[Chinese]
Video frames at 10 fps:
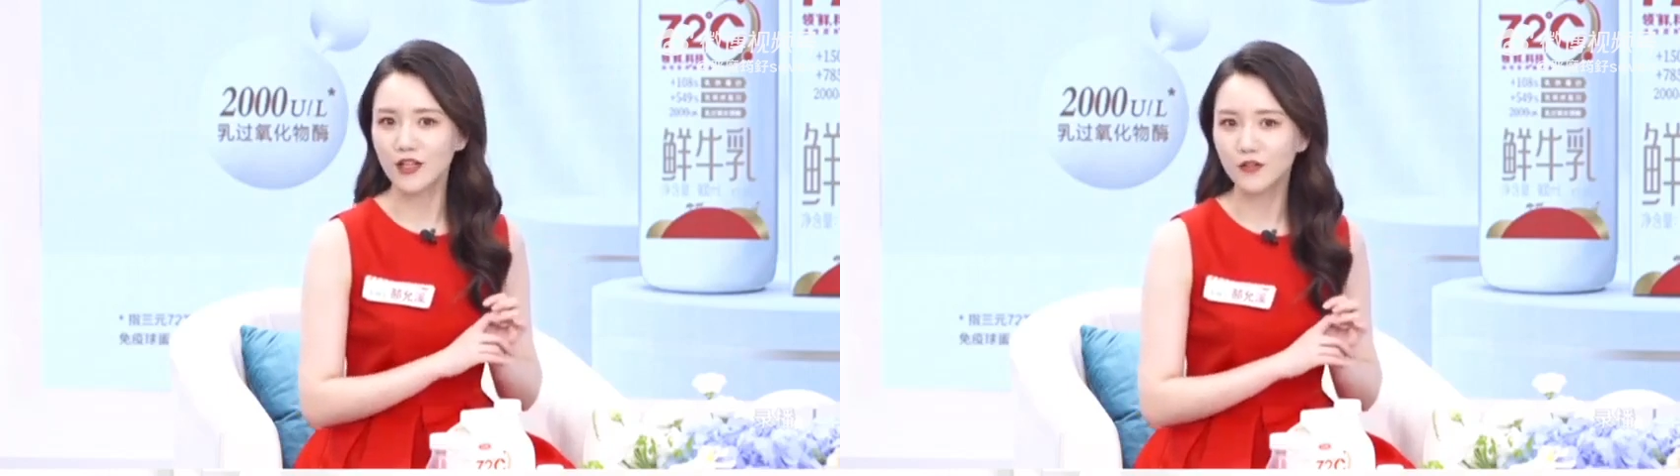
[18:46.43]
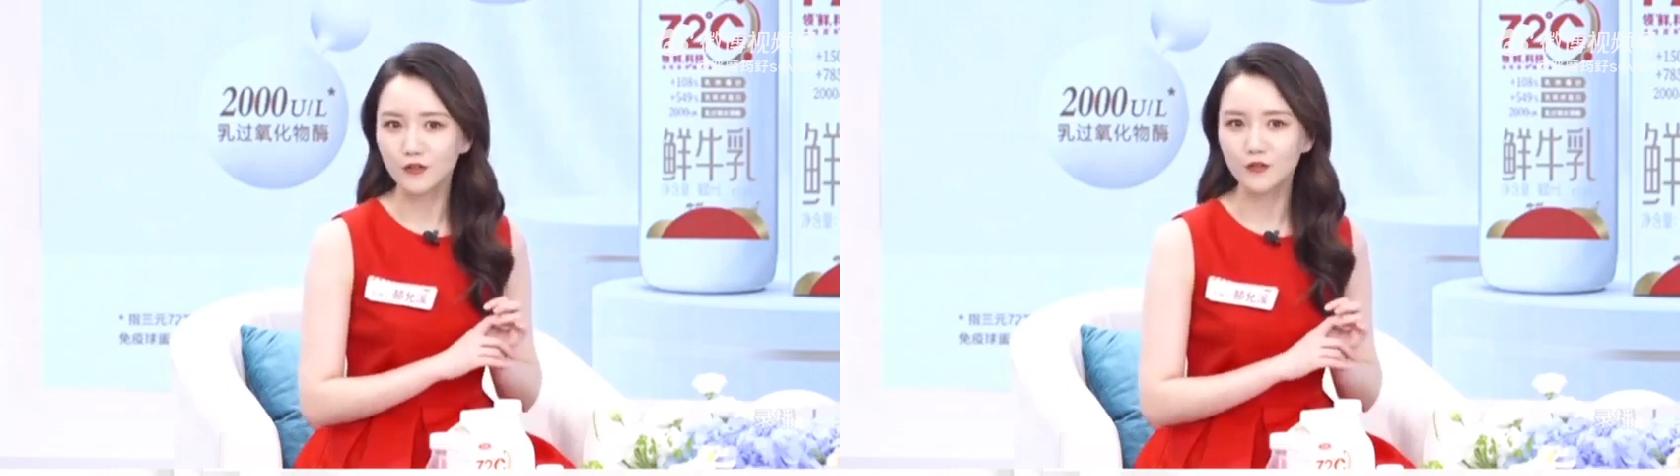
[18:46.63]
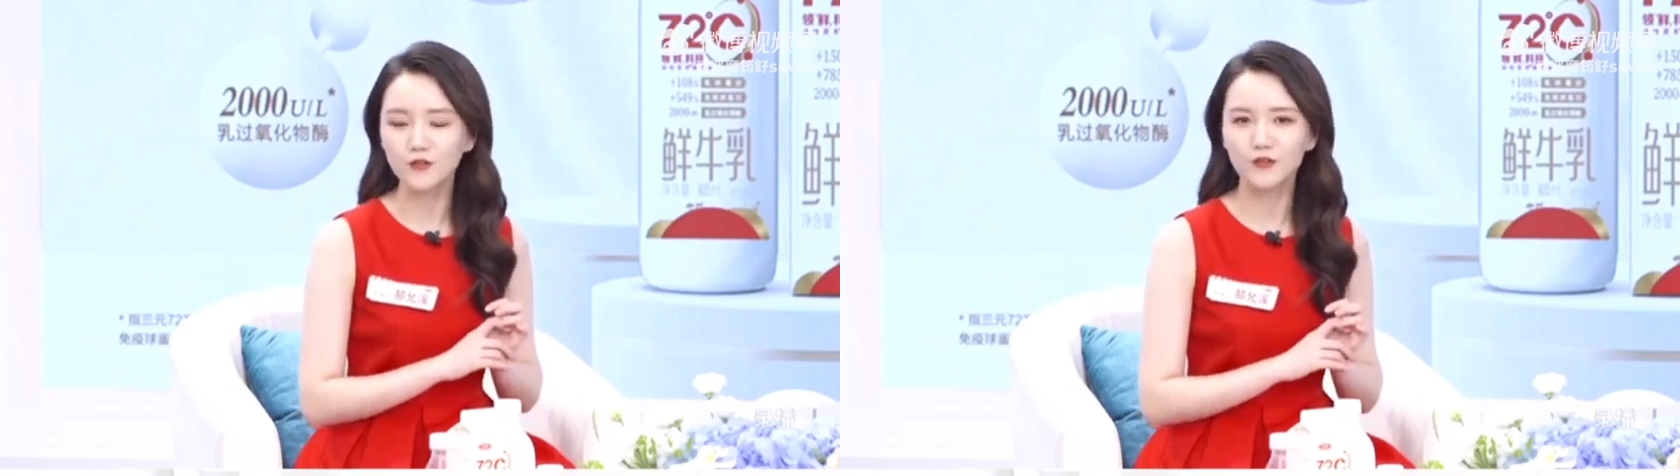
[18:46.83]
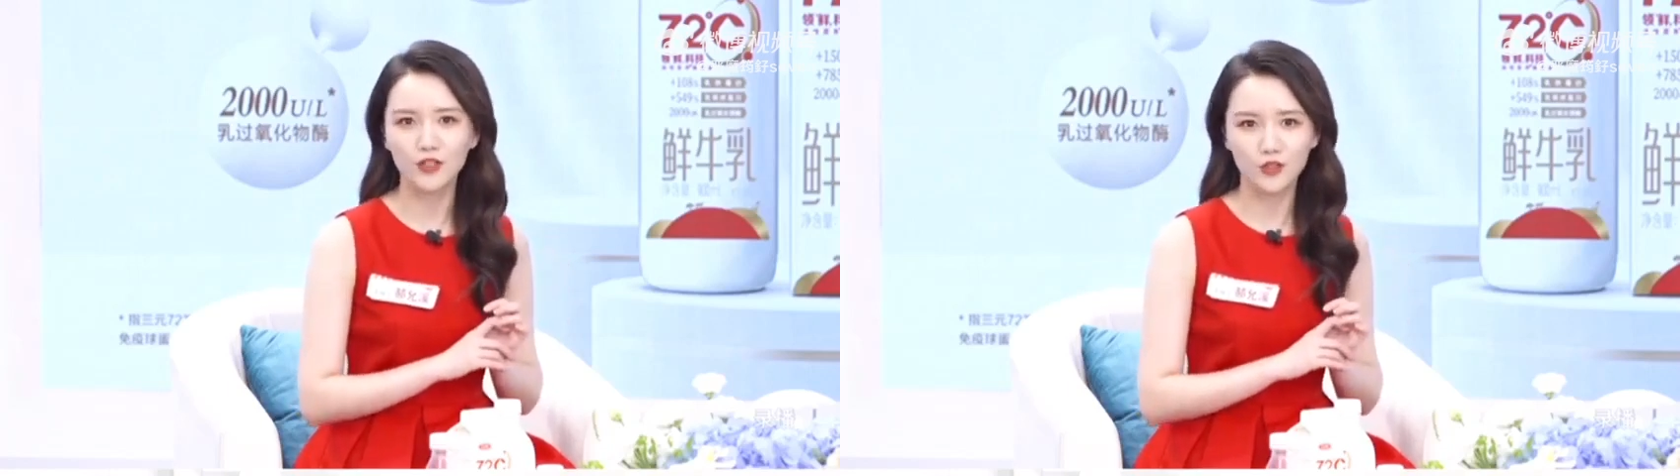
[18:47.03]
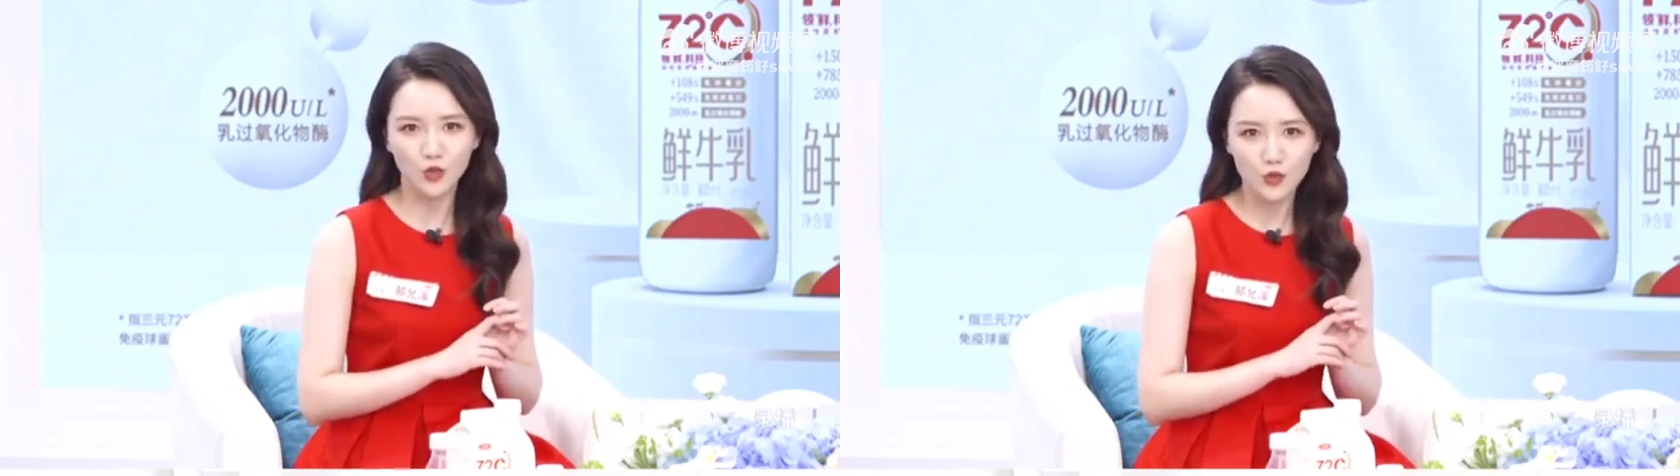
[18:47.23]
丰富的
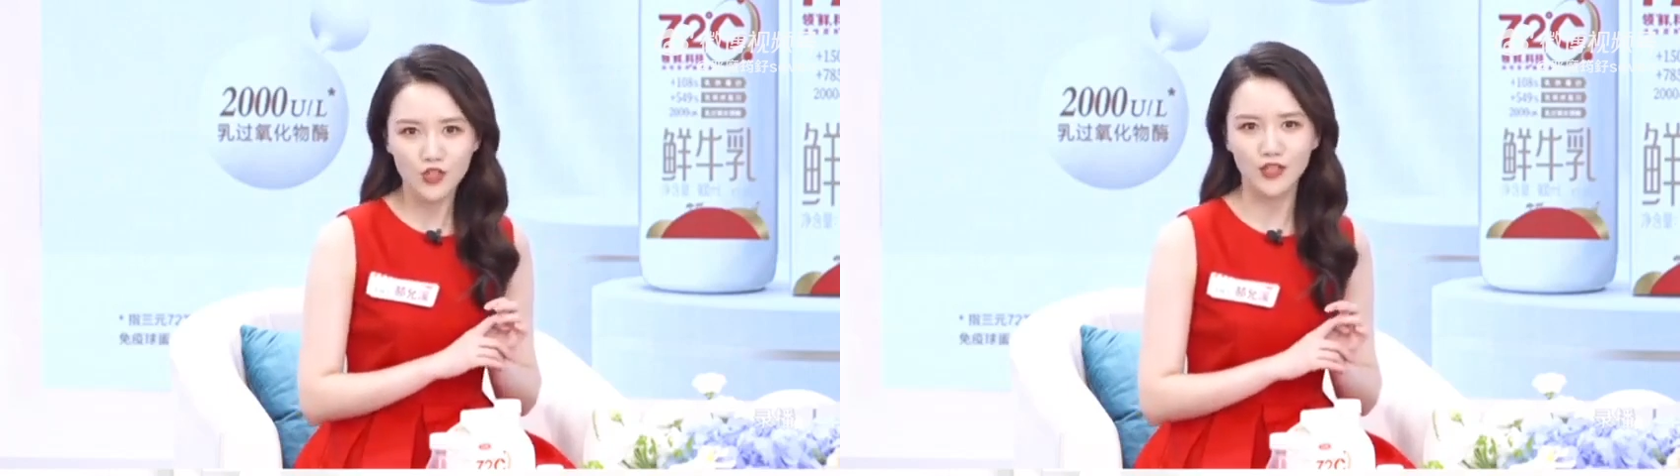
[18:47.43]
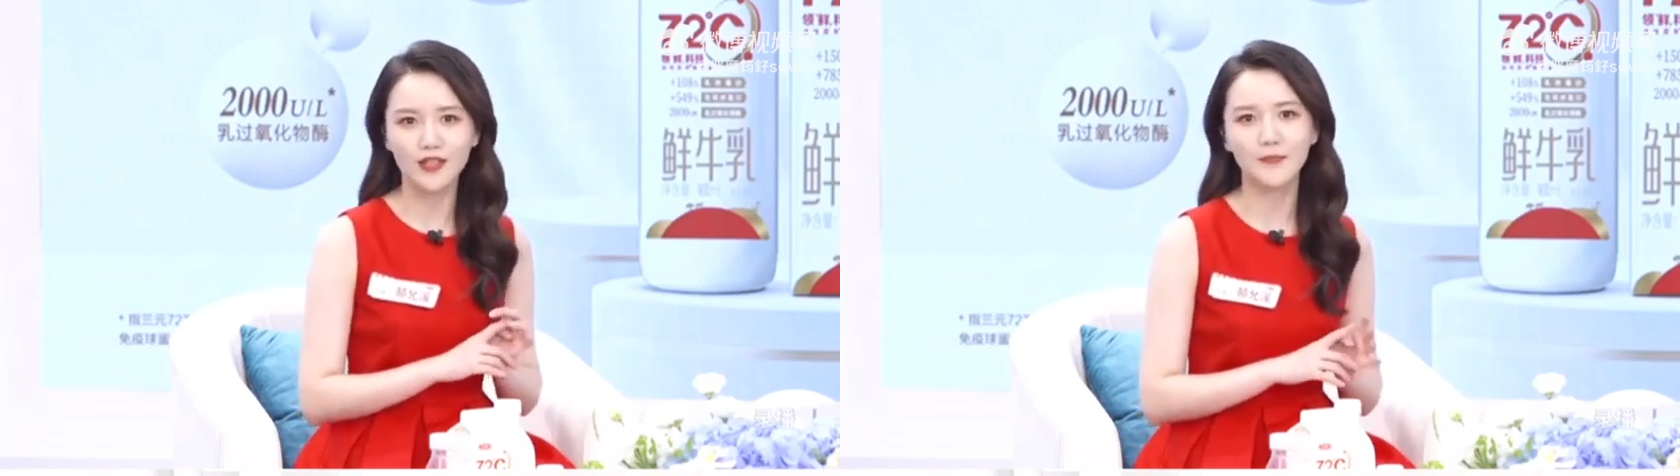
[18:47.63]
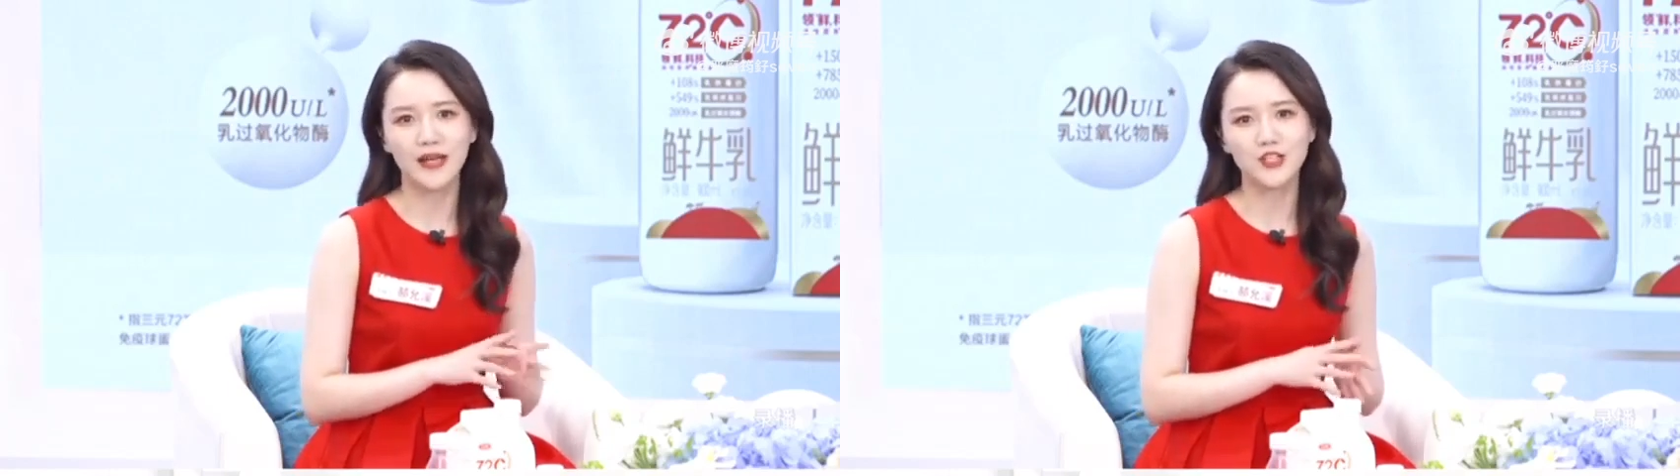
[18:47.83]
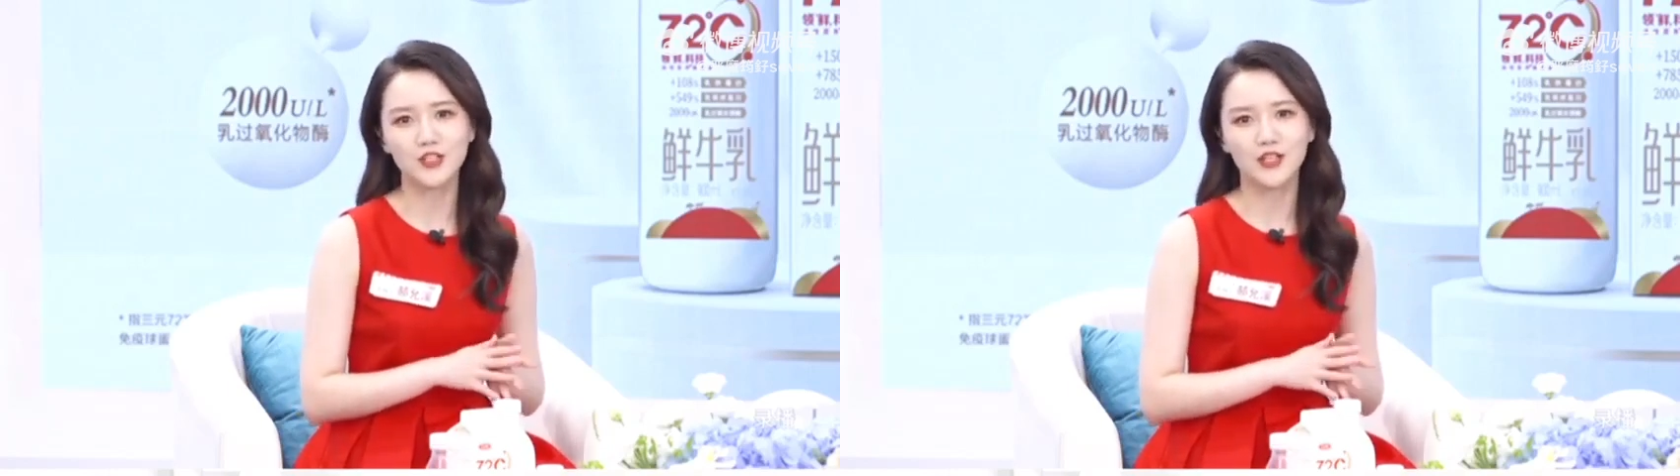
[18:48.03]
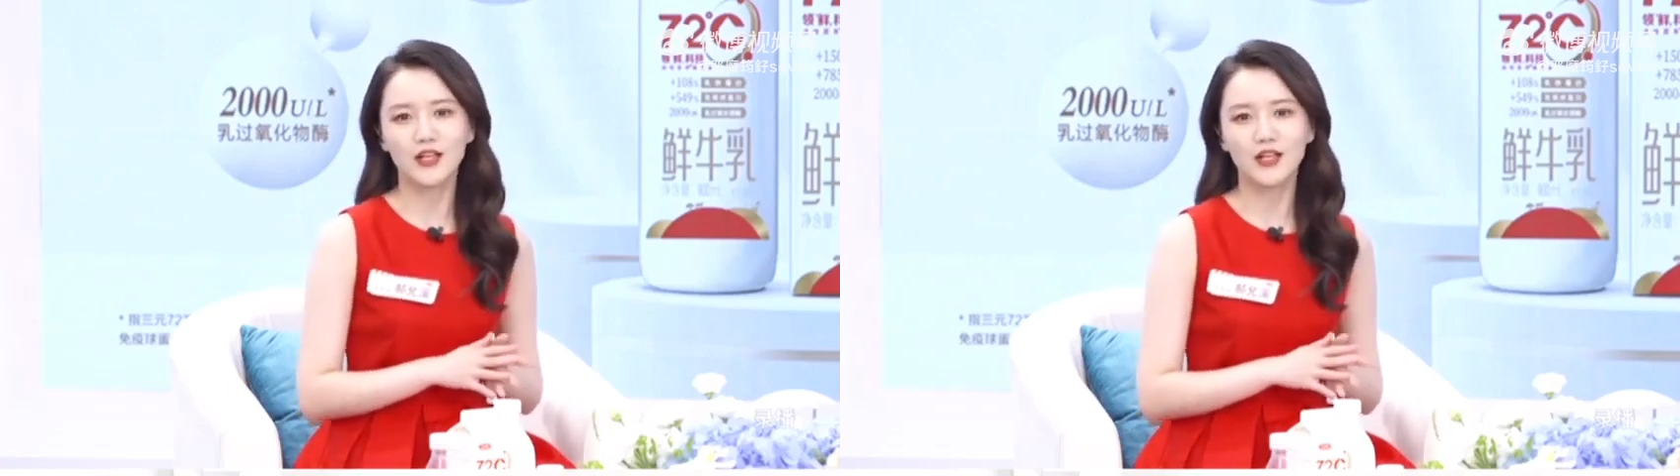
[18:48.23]
优质的蛋白质，